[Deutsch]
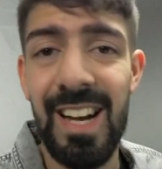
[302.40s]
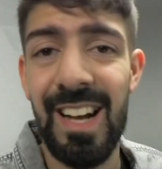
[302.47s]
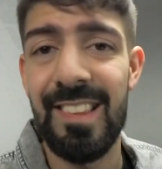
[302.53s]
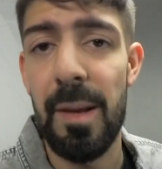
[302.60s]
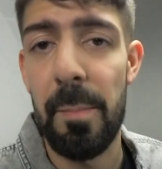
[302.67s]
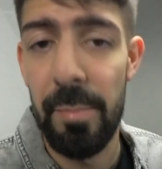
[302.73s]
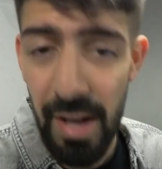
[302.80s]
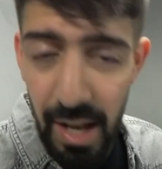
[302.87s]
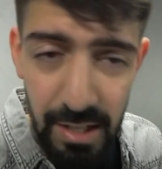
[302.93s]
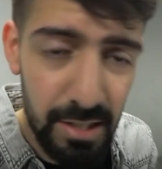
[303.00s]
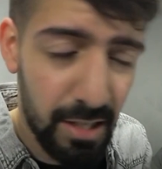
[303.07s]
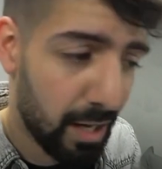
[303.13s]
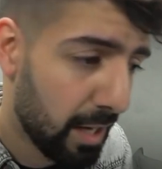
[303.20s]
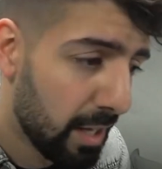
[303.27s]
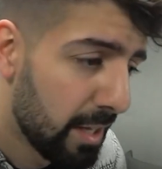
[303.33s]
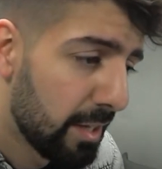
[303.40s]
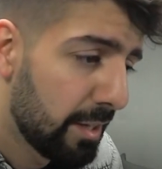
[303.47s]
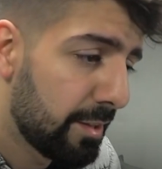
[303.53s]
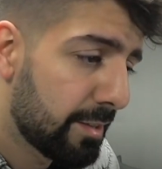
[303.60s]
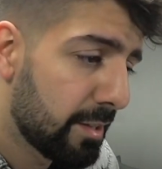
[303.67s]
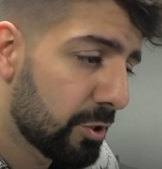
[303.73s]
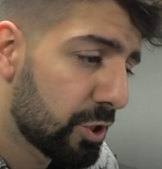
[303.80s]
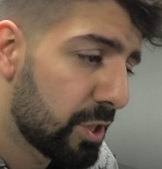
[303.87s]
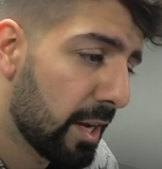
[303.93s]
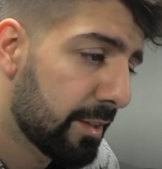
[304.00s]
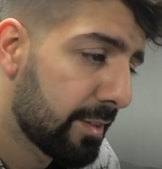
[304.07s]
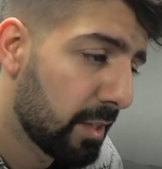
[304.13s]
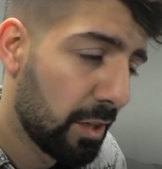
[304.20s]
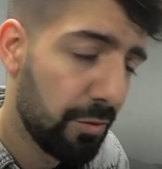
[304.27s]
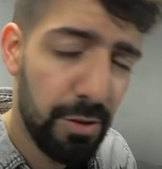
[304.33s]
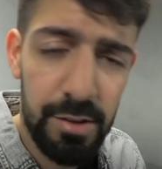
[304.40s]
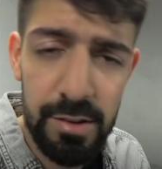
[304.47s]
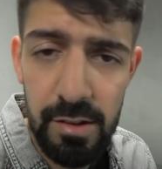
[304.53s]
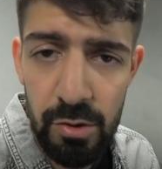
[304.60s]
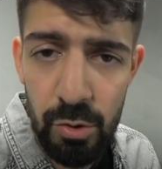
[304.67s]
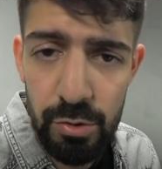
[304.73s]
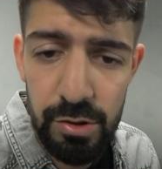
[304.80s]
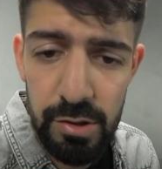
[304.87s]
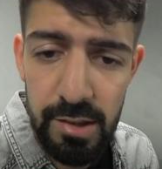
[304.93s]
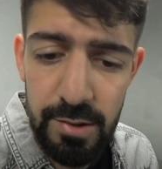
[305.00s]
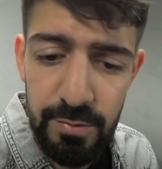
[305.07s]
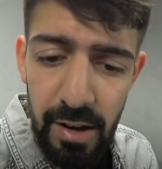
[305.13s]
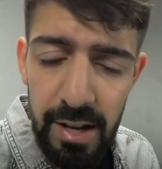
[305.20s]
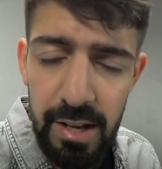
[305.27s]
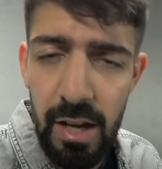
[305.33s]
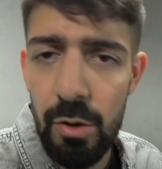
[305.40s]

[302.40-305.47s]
Casablanca ist der stärkste gewesen in Runde 2.